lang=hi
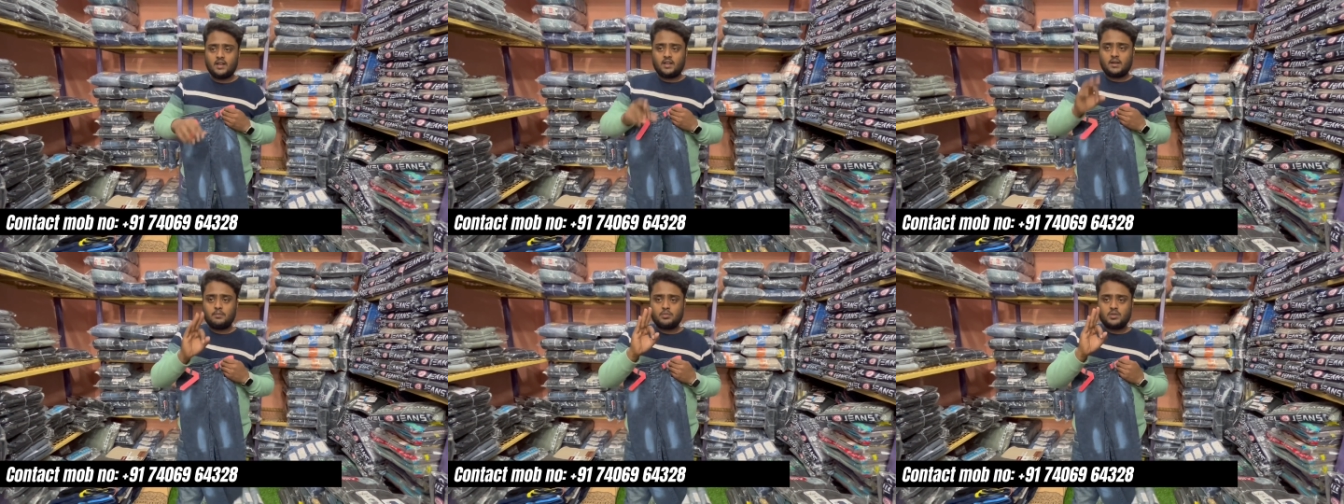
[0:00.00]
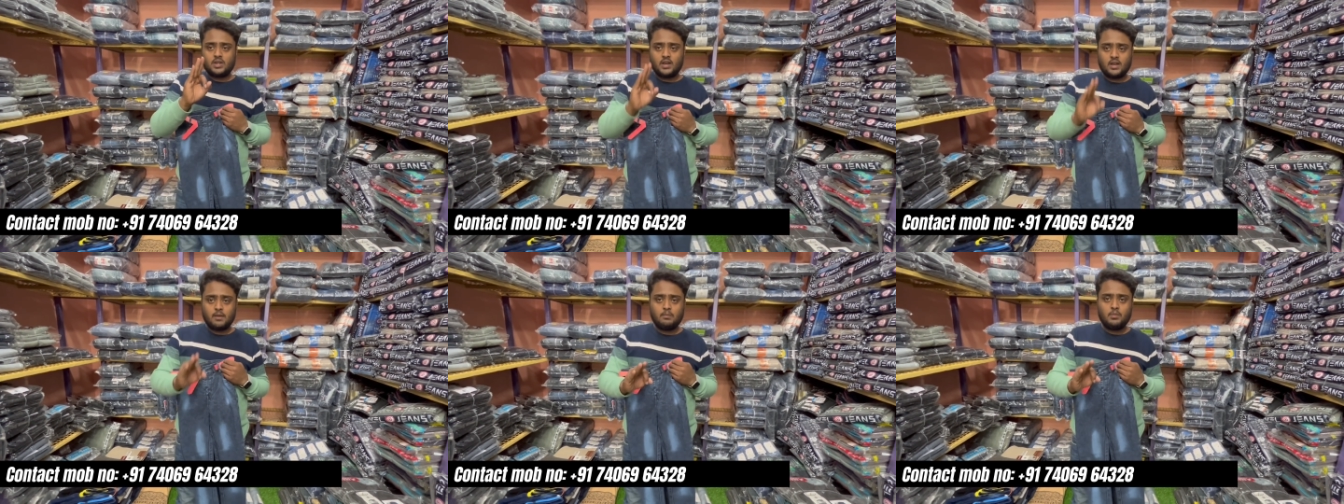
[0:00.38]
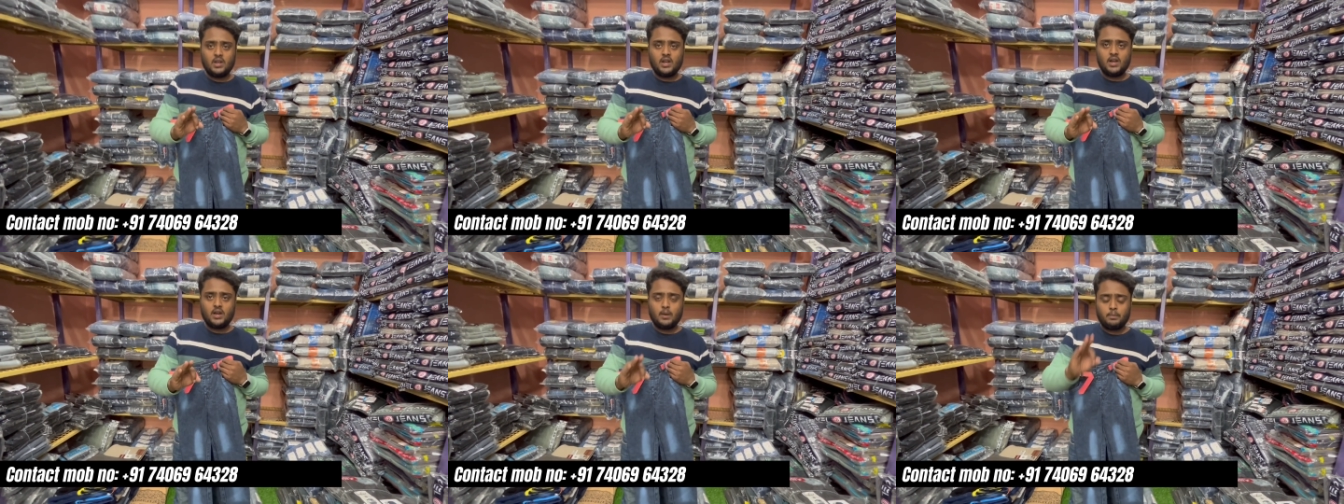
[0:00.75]
कम से कम
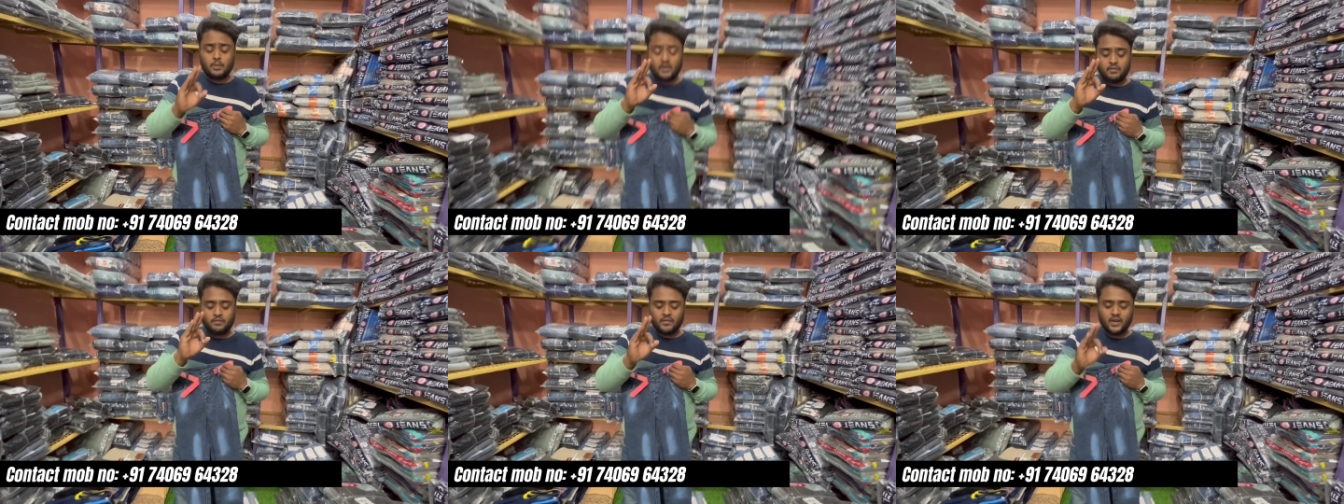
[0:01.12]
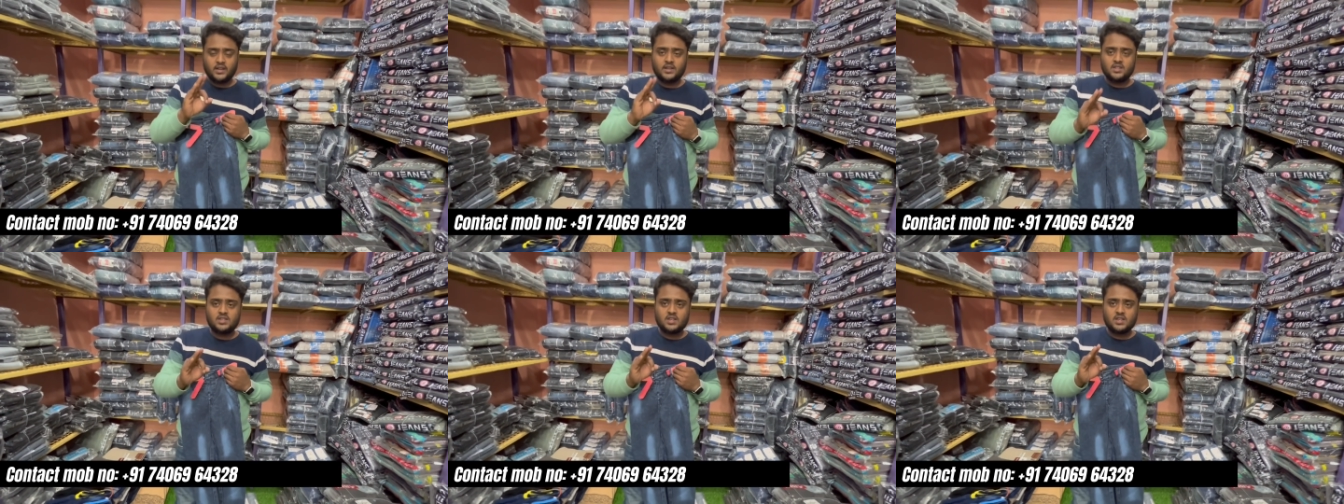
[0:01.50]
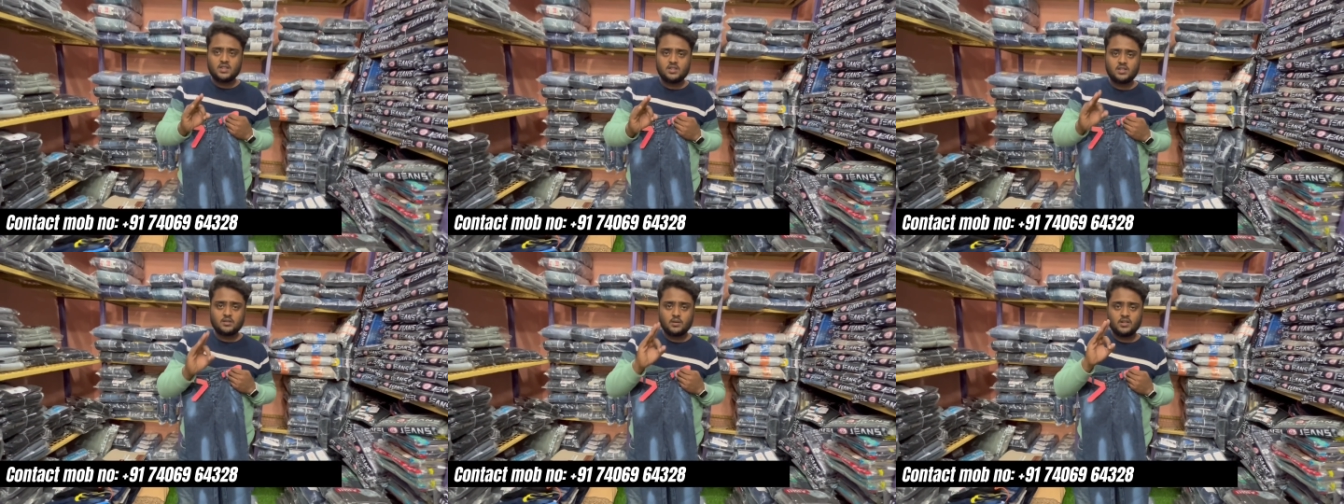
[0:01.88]
मिलेगा परफेक्ट
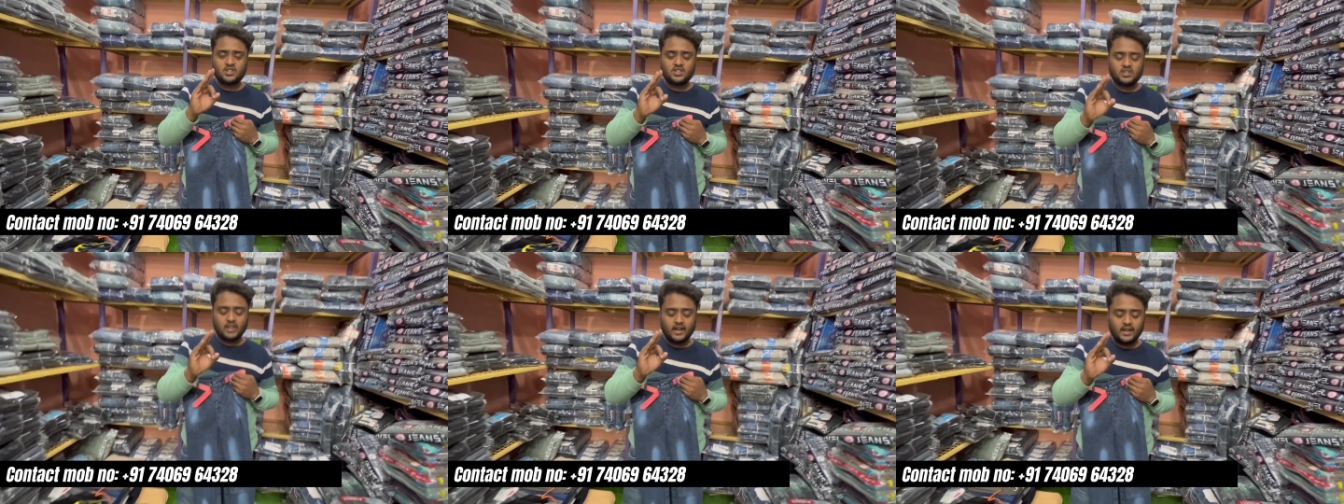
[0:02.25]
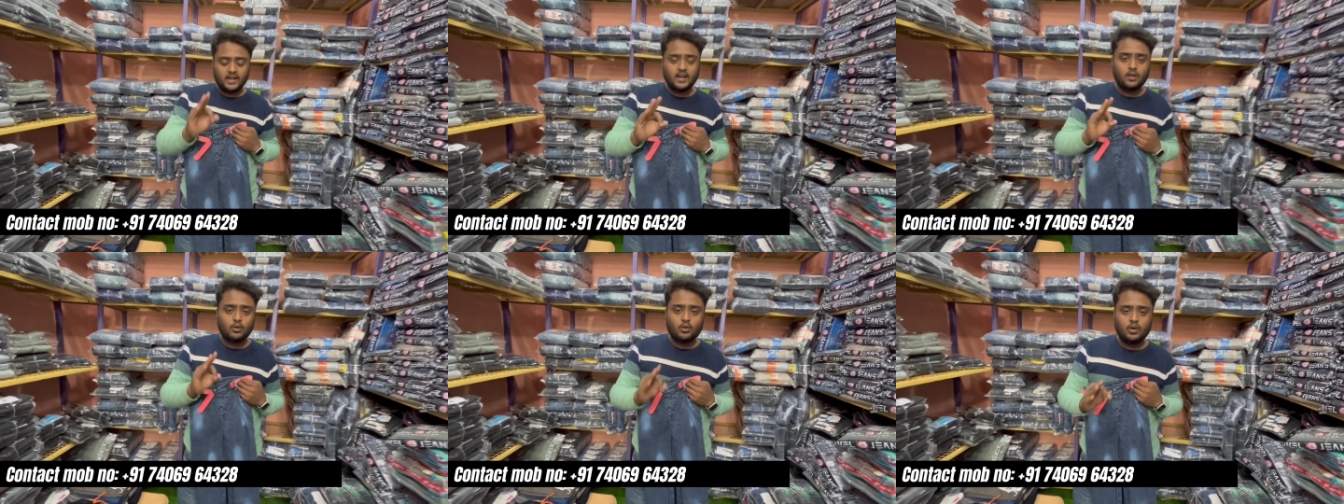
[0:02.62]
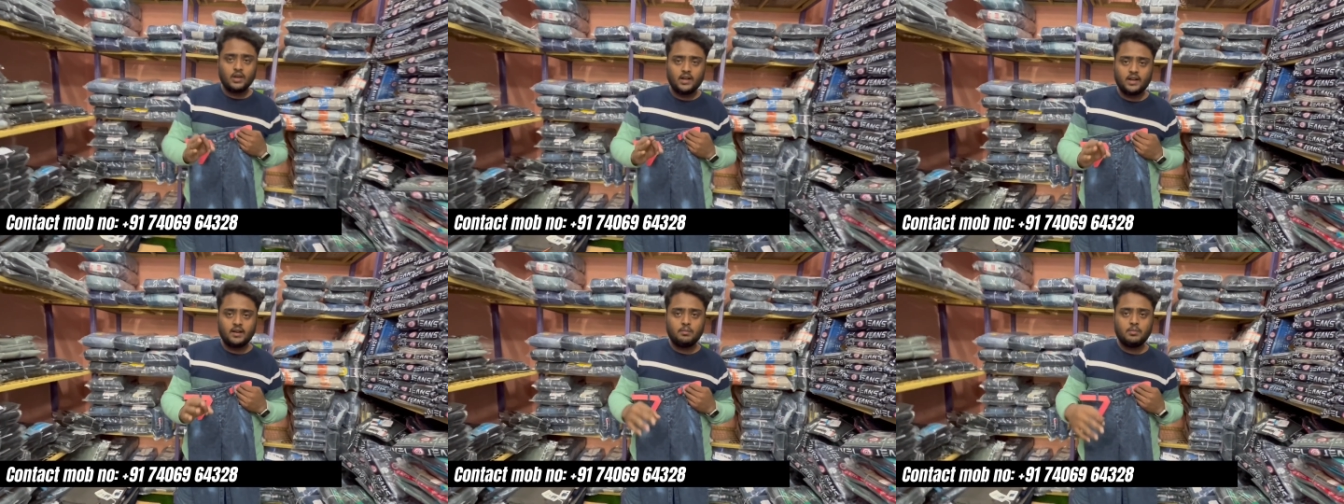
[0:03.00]
चीज स्टैंडर्ड
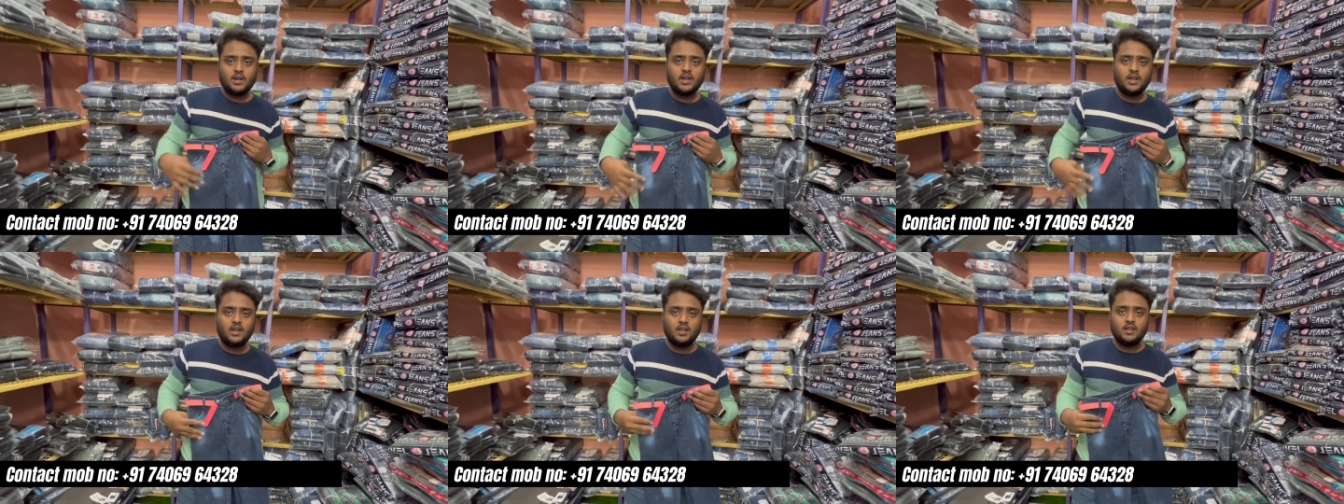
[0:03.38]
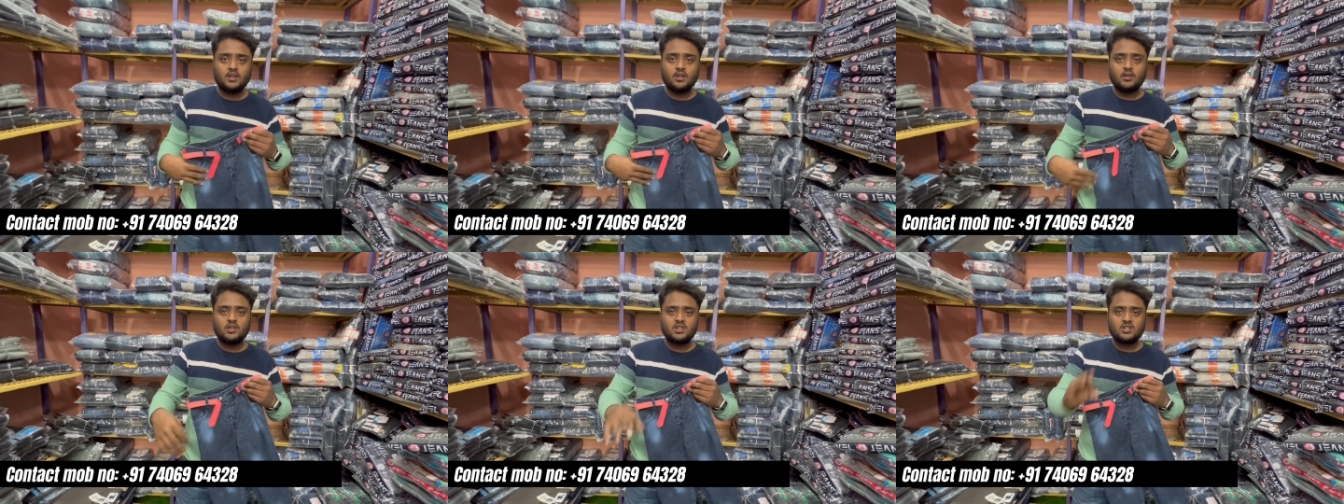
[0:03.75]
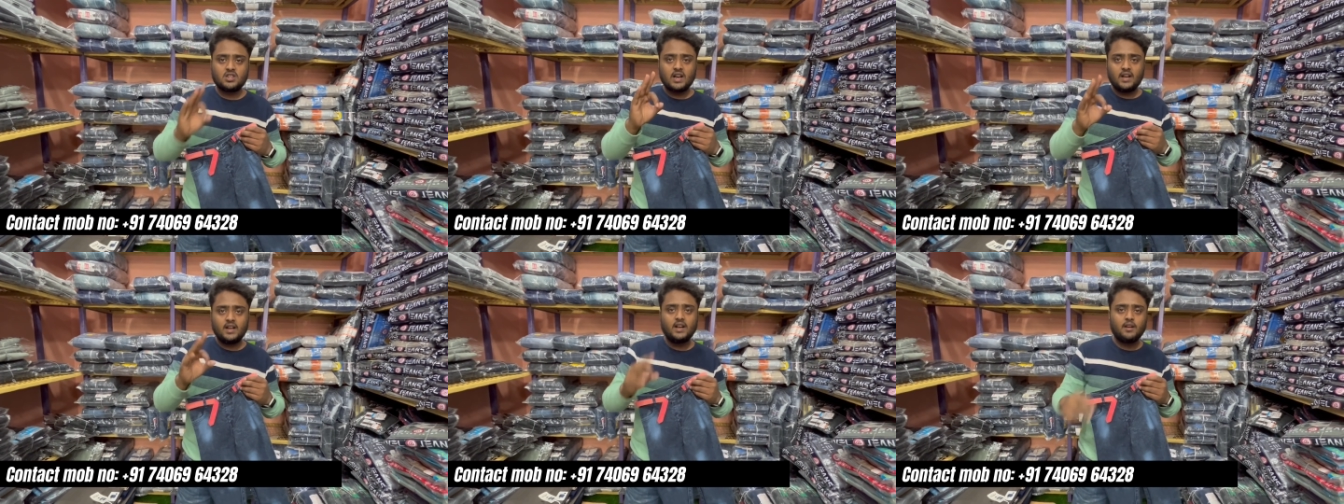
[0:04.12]
क्वालिटी मिलेगी
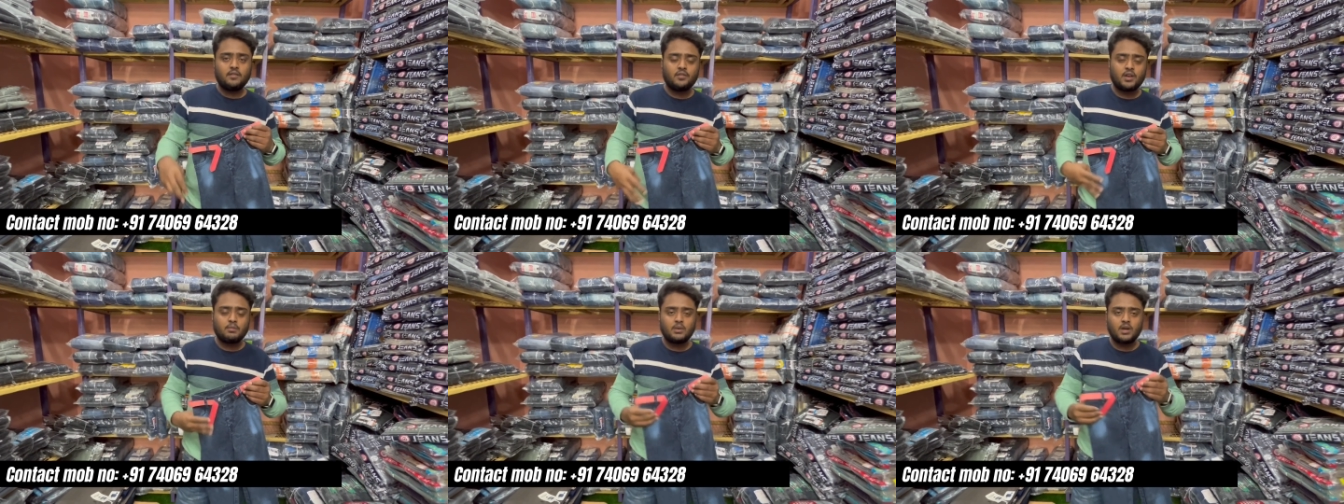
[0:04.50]
स्टैंडर्ड फर्मा